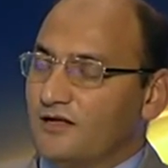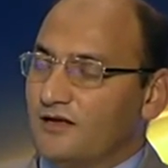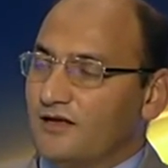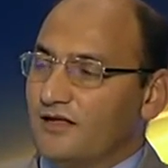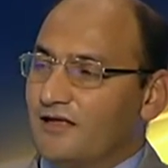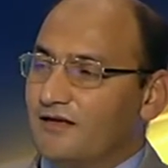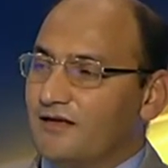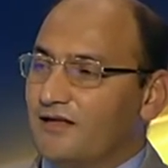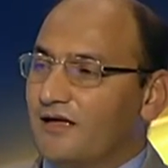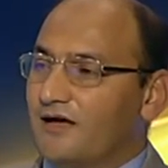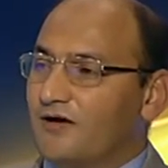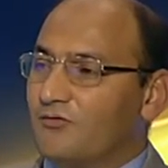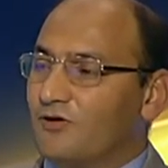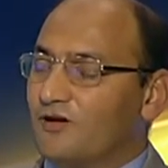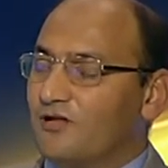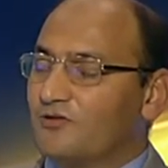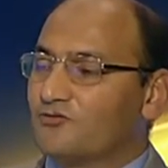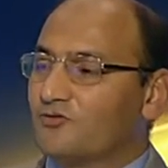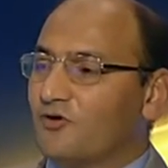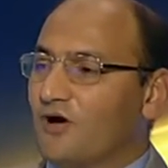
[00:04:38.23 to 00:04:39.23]
لأنها
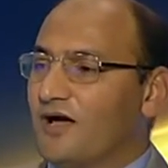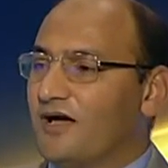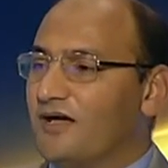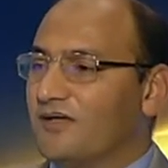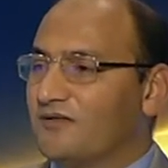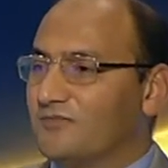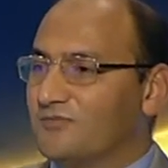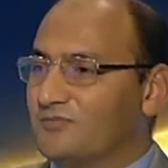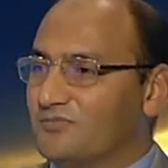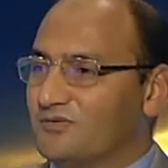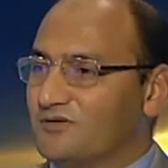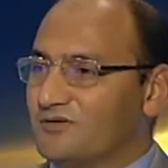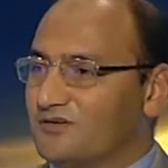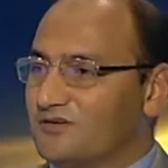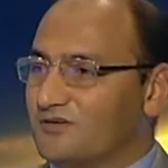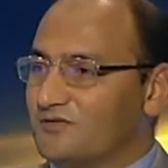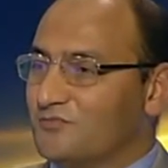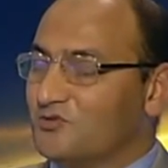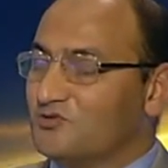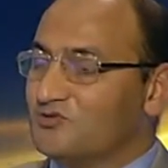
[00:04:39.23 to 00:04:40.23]
أولا تحارب
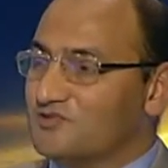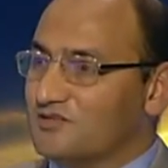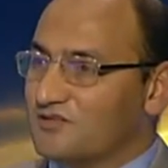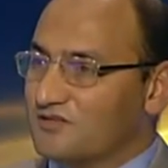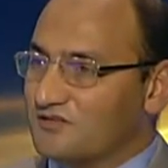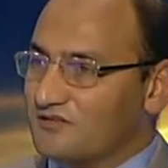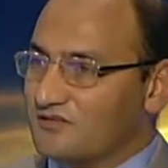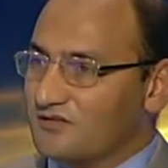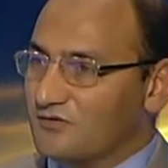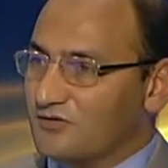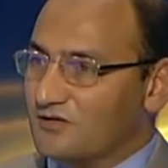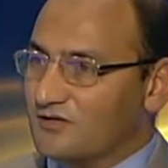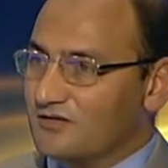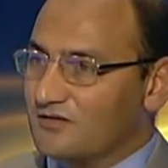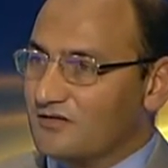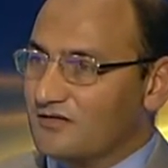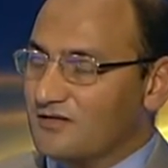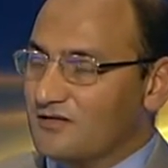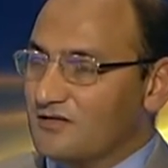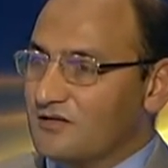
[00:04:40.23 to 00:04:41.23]
آه، منتج
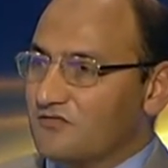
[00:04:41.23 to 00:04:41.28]
الدواجن